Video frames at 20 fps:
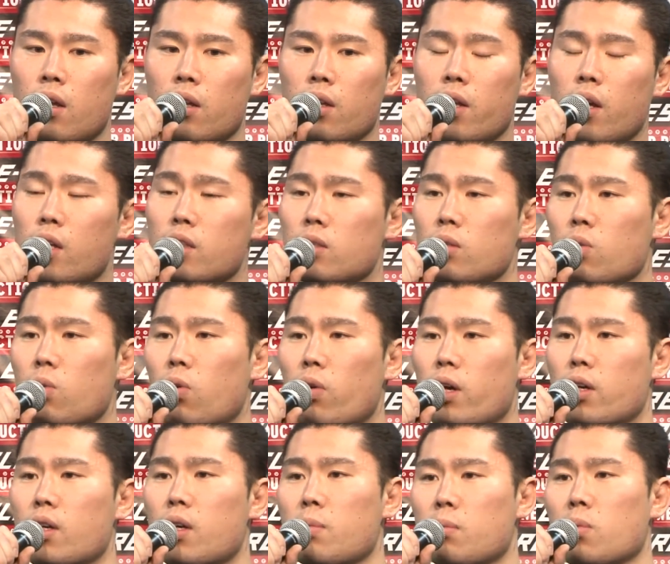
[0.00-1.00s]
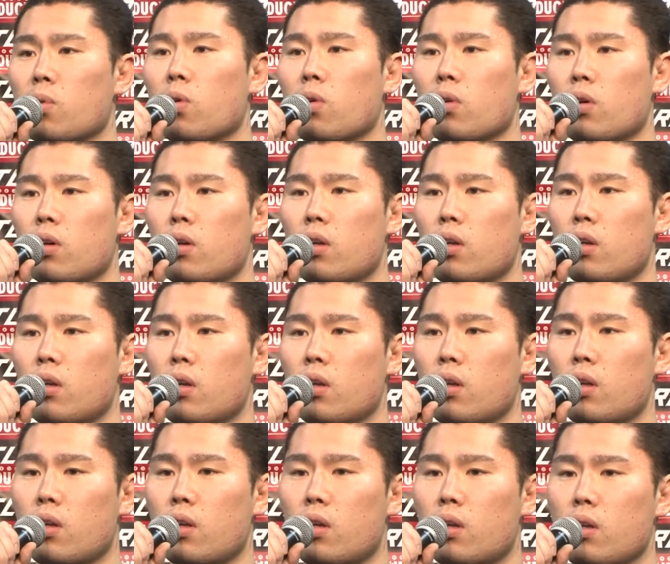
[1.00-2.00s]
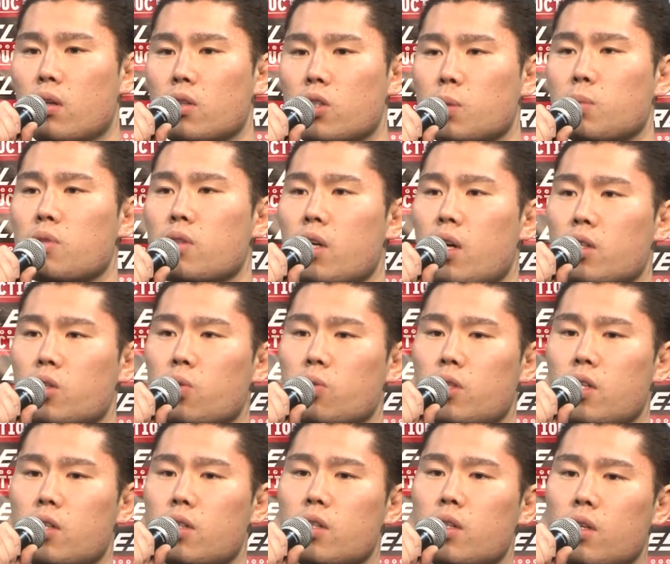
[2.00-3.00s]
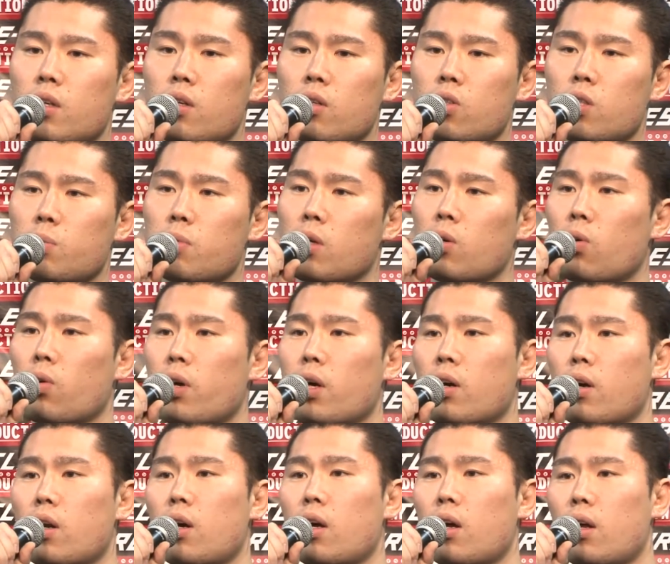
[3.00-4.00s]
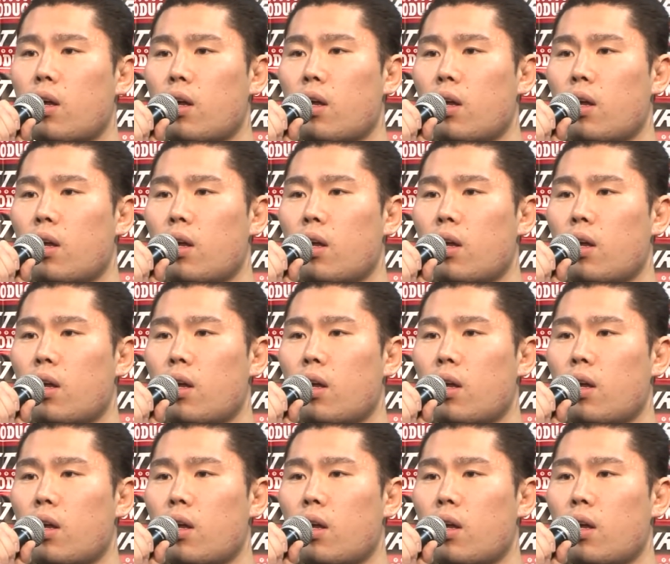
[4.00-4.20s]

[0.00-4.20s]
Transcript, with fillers: で明日の後楽園も自分が直接藤村航平からも